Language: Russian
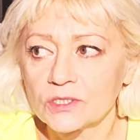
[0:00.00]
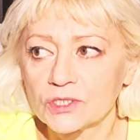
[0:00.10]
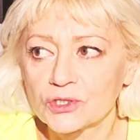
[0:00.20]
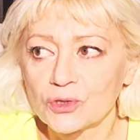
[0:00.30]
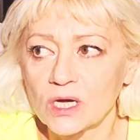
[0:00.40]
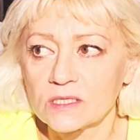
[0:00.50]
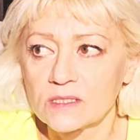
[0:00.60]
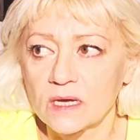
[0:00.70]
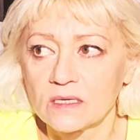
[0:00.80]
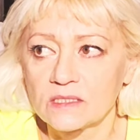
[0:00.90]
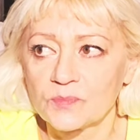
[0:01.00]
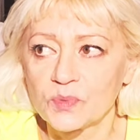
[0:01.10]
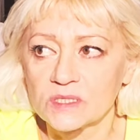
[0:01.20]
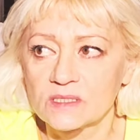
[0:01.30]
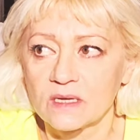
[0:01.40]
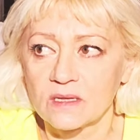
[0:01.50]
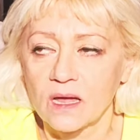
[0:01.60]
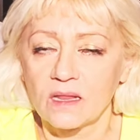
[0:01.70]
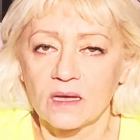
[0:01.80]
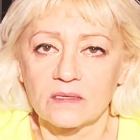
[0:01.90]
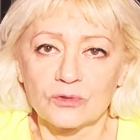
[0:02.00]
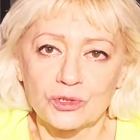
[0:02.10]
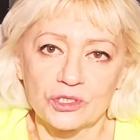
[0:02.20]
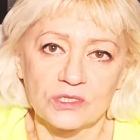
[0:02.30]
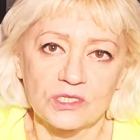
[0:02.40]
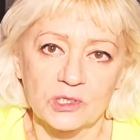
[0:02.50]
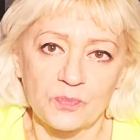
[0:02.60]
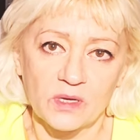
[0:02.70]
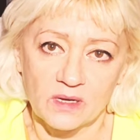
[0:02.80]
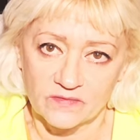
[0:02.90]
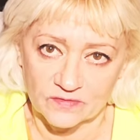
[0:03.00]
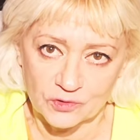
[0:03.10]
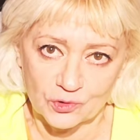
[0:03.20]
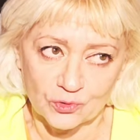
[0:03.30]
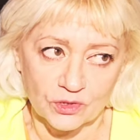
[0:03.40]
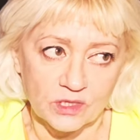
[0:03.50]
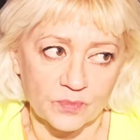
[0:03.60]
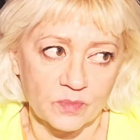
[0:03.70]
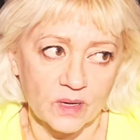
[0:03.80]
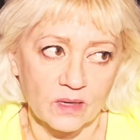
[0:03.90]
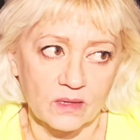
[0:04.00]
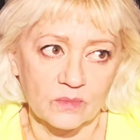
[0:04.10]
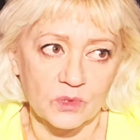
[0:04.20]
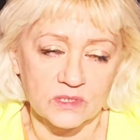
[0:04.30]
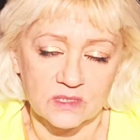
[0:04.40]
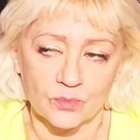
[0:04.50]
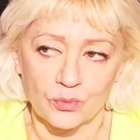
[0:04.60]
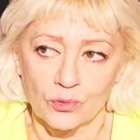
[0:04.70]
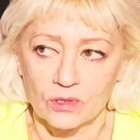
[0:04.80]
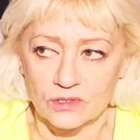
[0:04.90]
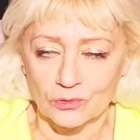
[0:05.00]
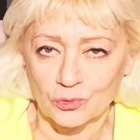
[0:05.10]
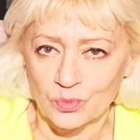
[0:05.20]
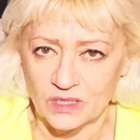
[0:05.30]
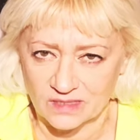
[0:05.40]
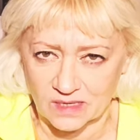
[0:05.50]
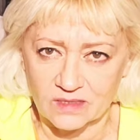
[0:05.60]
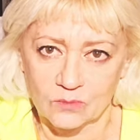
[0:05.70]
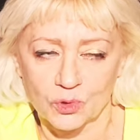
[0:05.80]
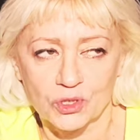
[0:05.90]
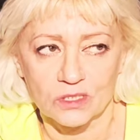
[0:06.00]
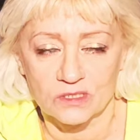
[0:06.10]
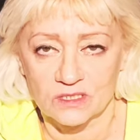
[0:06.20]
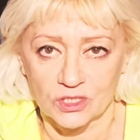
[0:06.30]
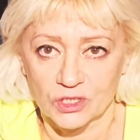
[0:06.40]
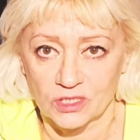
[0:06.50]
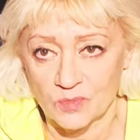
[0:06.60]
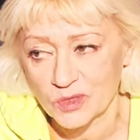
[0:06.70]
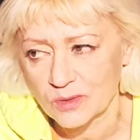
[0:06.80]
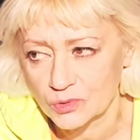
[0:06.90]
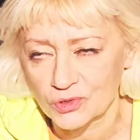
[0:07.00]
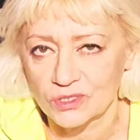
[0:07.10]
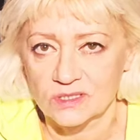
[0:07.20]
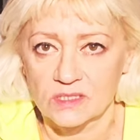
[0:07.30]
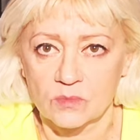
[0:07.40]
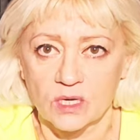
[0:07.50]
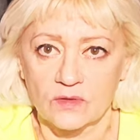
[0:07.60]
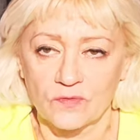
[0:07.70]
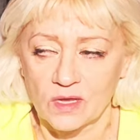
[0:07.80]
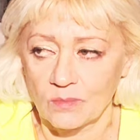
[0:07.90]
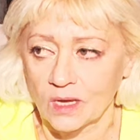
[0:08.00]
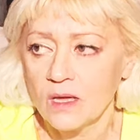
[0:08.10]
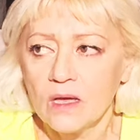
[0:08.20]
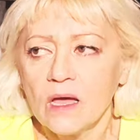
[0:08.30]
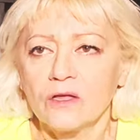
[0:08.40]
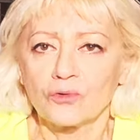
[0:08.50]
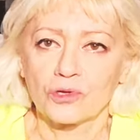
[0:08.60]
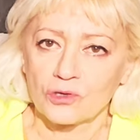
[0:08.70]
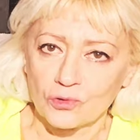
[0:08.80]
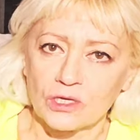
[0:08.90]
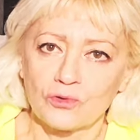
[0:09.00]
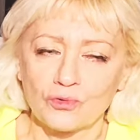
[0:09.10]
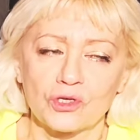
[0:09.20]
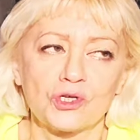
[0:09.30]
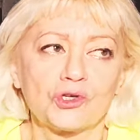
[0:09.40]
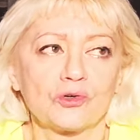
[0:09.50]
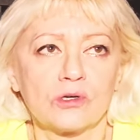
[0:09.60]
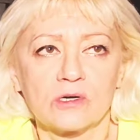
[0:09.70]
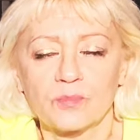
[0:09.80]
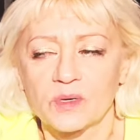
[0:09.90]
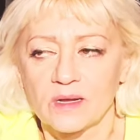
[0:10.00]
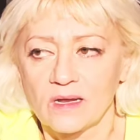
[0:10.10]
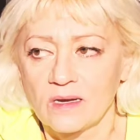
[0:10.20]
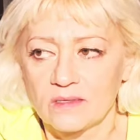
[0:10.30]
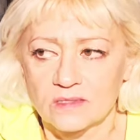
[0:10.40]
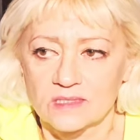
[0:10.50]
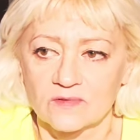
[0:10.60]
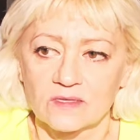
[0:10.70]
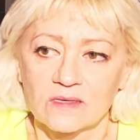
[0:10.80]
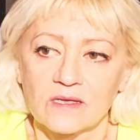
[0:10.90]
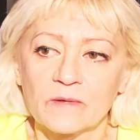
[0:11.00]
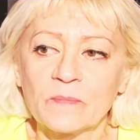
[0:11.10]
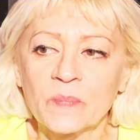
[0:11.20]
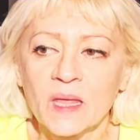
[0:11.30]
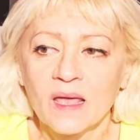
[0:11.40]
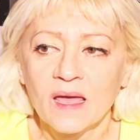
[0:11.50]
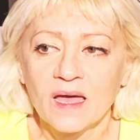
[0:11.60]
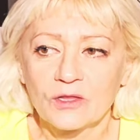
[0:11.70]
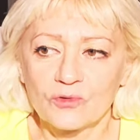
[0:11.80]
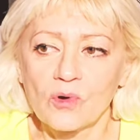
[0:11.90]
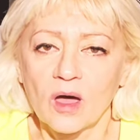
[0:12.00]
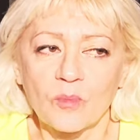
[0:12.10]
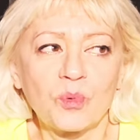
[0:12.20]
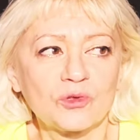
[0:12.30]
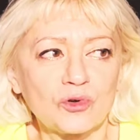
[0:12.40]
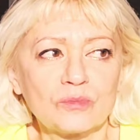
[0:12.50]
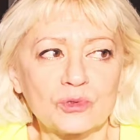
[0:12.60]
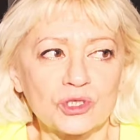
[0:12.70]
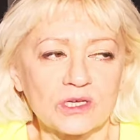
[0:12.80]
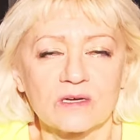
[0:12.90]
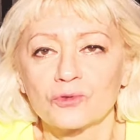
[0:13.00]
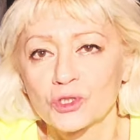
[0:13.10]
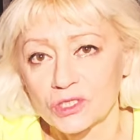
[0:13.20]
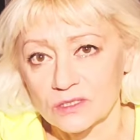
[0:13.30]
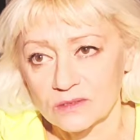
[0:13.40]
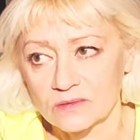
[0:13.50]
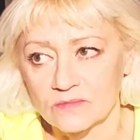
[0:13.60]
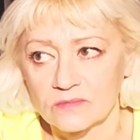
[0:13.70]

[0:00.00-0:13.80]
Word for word: Что касается персонала, они очень терпеливо все это помогли мне заполнить. Ну, были так немножечко раздражены, потому что это занимает время. Тут идут еще параллельные звонки. Ну, а потом уже я уже